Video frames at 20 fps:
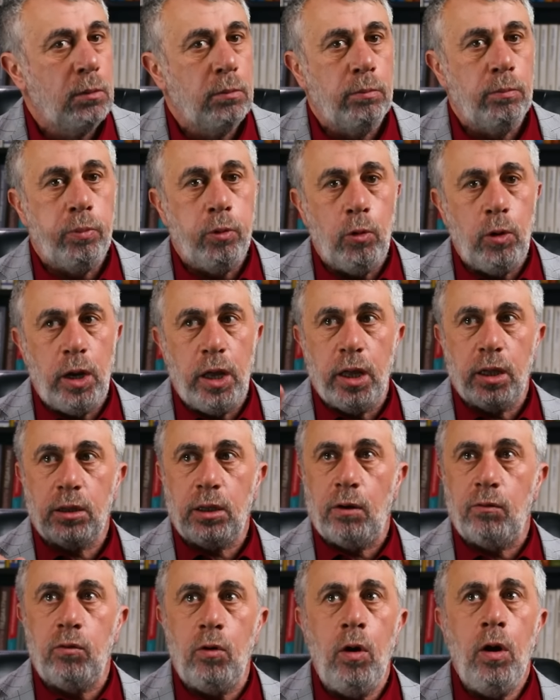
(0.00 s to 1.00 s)
Более
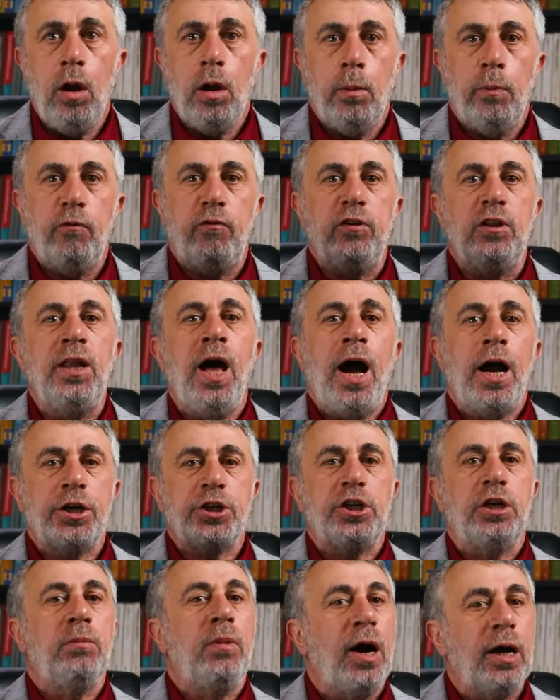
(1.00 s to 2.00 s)
того, в
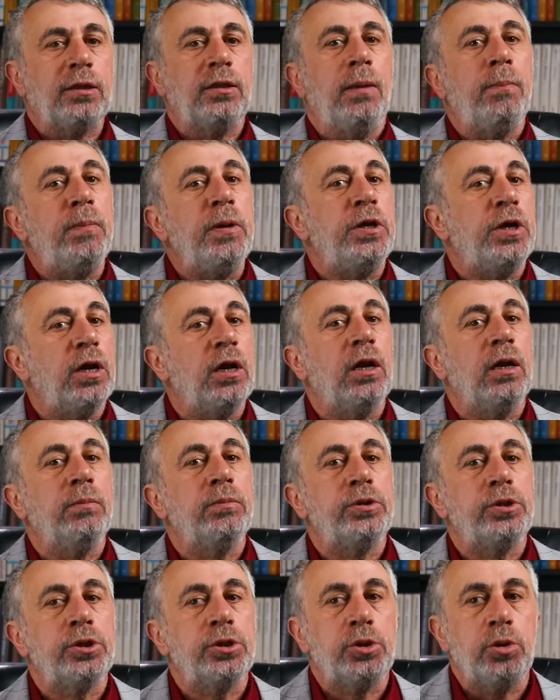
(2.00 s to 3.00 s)
нашем отопительном
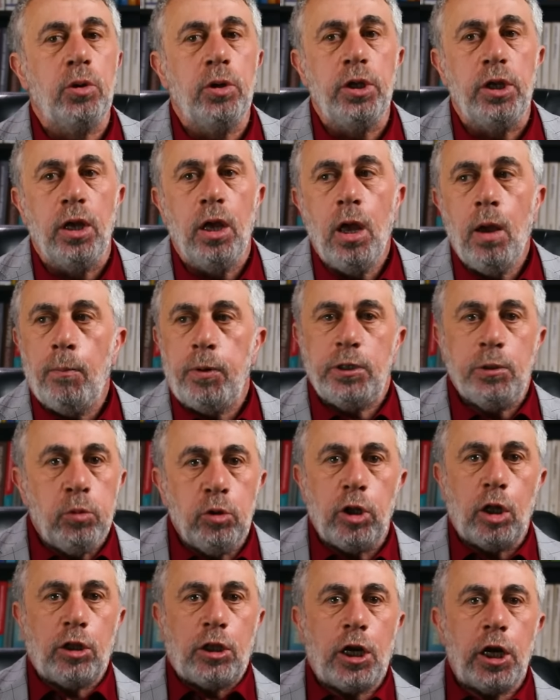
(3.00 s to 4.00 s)
сезоне
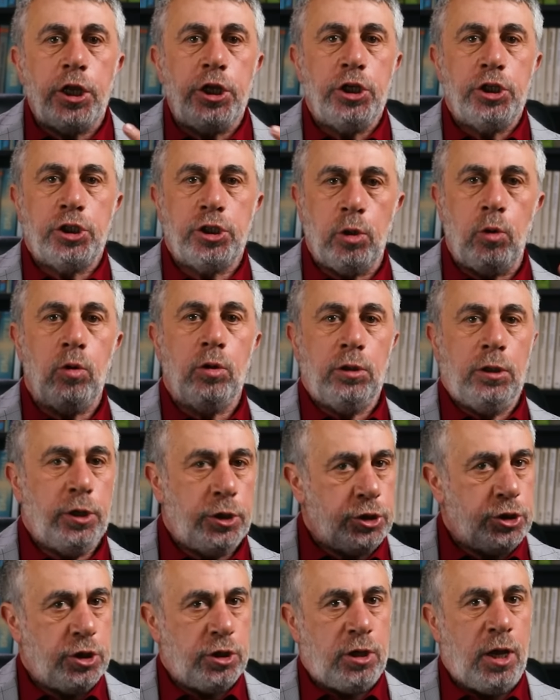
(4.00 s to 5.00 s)
почему-то традиционно
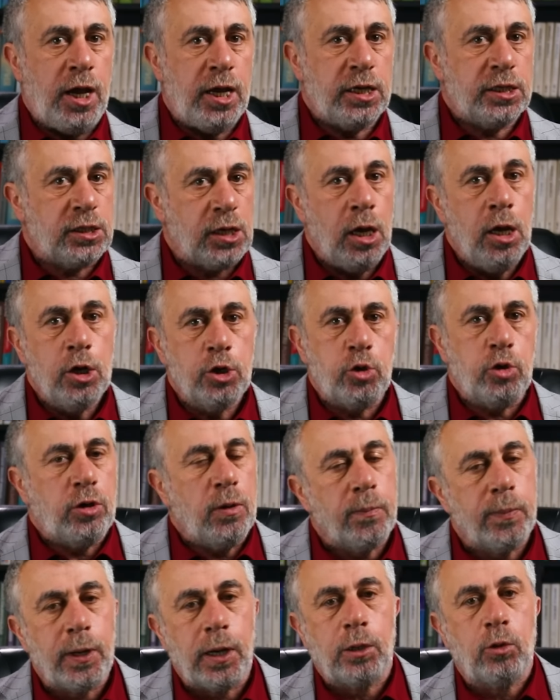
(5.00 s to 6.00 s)
считается, что
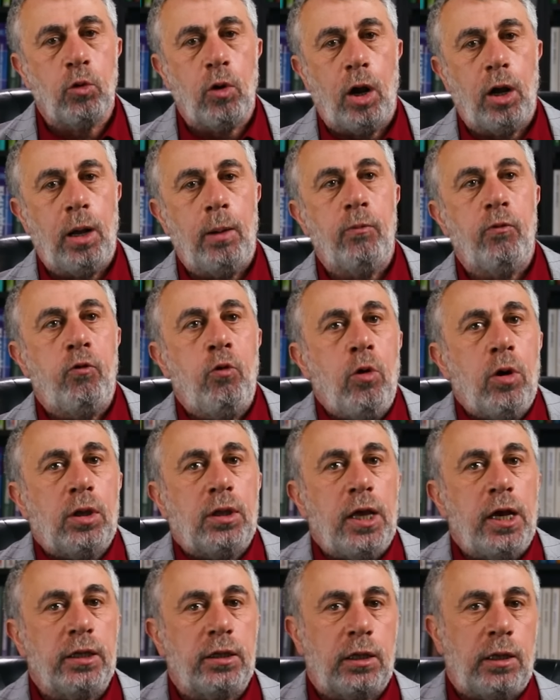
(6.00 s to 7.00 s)
температура
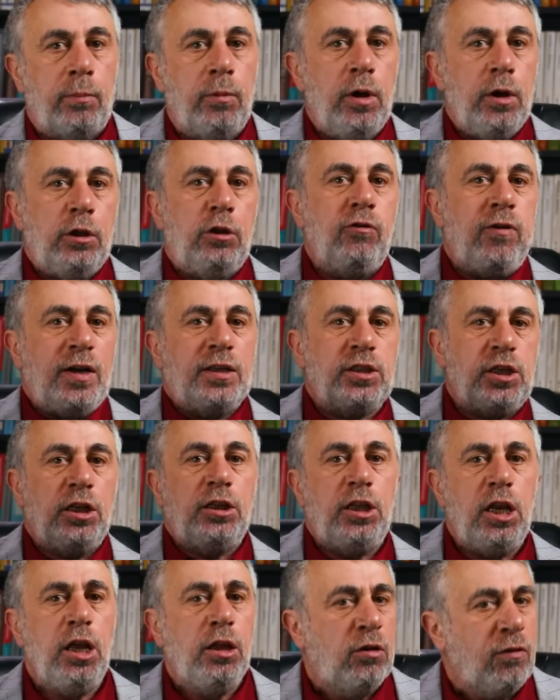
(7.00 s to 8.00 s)
комфорта это там
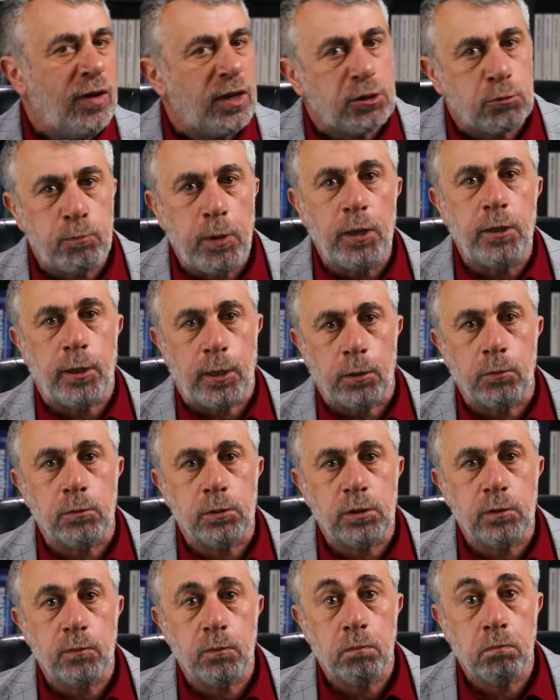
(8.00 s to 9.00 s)
23-25
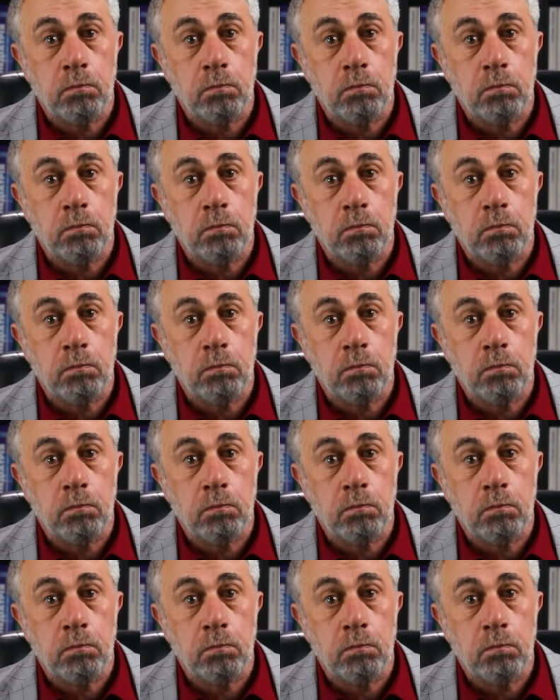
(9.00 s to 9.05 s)
градусов.